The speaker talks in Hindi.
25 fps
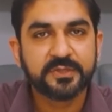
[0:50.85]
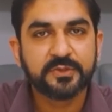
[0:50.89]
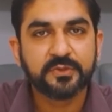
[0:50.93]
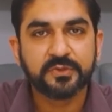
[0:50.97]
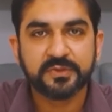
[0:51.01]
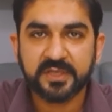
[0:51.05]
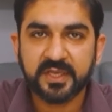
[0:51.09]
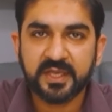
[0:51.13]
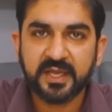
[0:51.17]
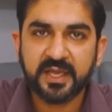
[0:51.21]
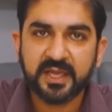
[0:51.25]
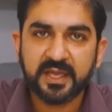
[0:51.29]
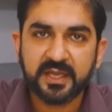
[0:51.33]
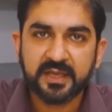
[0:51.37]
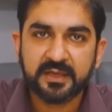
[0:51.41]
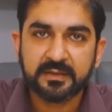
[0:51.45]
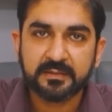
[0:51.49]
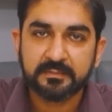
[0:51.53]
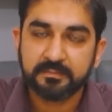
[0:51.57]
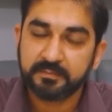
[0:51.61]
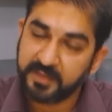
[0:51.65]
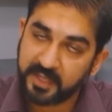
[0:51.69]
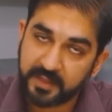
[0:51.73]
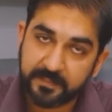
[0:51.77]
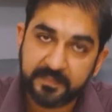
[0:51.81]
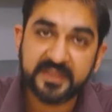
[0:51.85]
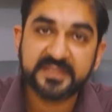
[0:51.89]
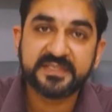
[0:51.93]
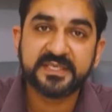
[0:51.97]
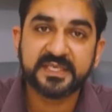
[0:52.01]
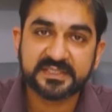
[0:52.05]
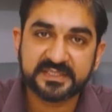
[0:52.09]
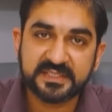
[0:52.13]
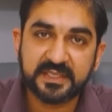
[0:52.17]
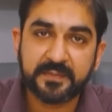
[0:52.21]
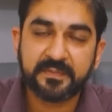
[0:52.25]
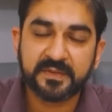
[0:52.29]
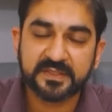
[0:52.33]
तो ये है फिर भी
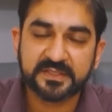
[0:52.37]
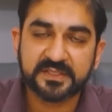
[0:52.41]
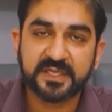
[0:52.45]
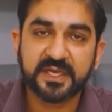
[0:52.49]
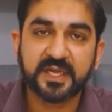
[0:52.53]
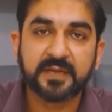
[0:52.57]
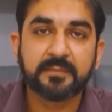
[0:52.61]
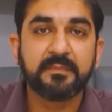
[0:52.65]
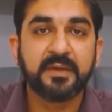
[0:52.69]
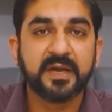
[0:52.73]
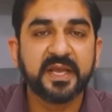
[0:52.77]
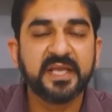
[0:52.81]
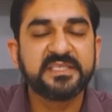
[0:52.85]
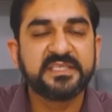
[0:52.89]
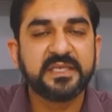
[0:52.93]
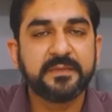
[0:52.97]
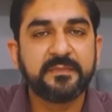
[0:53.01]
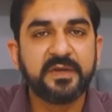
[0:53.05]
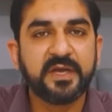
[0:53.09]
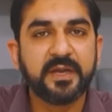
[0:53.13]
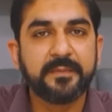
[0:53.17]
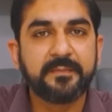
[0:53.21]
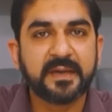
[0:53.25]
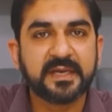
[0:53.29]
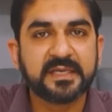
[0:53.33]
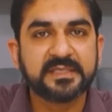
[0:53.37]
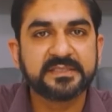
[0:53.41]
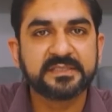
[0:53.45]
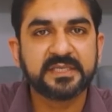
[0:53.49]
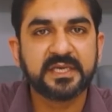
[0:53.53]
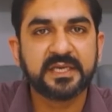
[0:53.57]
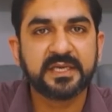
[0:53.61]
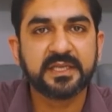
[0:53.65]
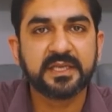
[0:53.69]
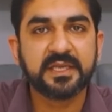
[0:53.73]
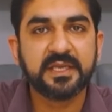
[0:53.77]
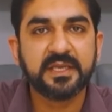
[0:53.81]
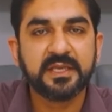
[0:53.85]
60 परसेंट एक बड़ी अचीवमेंट है
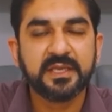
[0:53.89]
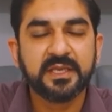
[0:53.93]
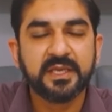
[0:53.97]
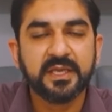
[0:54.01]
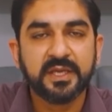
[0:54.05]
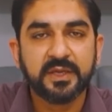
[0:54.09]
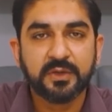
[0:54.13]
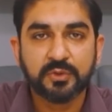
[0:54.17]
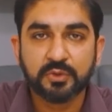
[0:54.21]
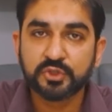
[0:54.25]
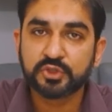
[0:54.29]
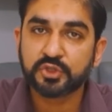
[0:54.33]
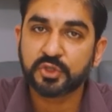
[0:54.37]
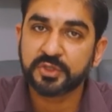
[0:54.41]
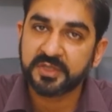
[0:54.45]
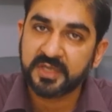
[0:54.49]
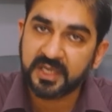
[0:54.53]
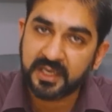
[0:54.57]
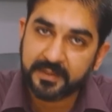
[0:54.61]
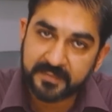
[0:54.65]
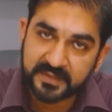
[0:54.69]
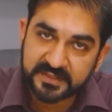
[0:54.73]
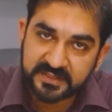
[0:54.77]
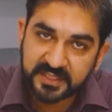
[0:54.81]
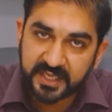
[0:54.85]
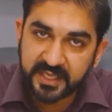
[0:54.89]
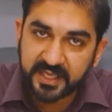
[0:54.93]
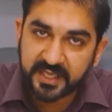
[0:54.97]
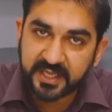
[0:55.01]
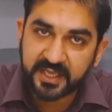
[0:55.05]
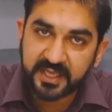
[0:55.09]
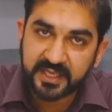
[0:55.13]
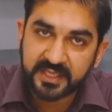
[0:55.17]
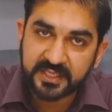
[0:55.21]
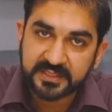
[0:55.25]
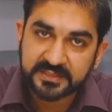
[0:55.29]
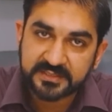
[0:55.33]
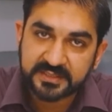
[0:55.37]
पाकिस्तान की उस डिटेल में
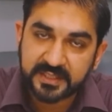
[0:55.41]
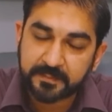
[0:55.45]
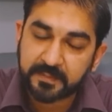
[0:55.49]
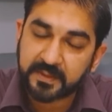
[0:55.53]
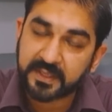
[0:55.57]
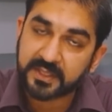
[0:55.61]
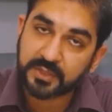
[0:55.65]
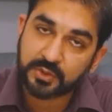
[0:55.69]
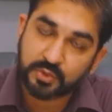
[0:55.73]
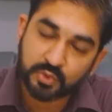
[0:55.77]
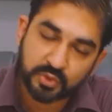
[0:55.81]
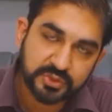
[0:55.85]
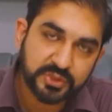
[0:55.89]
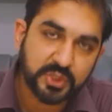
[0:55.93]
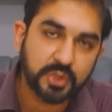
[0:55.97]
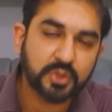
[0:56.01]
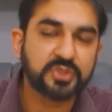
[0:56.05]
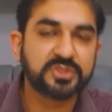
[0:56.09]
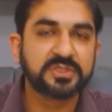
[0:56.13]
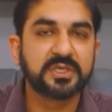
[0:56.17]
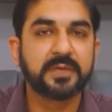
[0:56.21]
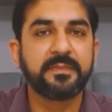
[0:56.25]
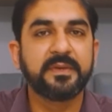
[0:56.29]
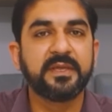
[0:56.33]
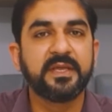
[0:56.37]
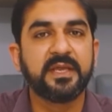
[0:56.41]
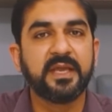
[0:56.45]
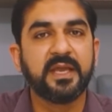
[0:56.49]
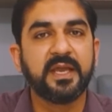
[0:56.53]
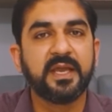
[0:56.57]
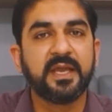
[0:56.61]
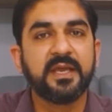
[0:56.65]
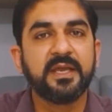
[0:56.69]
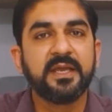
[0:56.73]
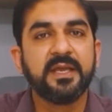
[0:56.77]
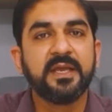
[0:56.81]
जानेंगे जबकि दूसरी खुशखबरी है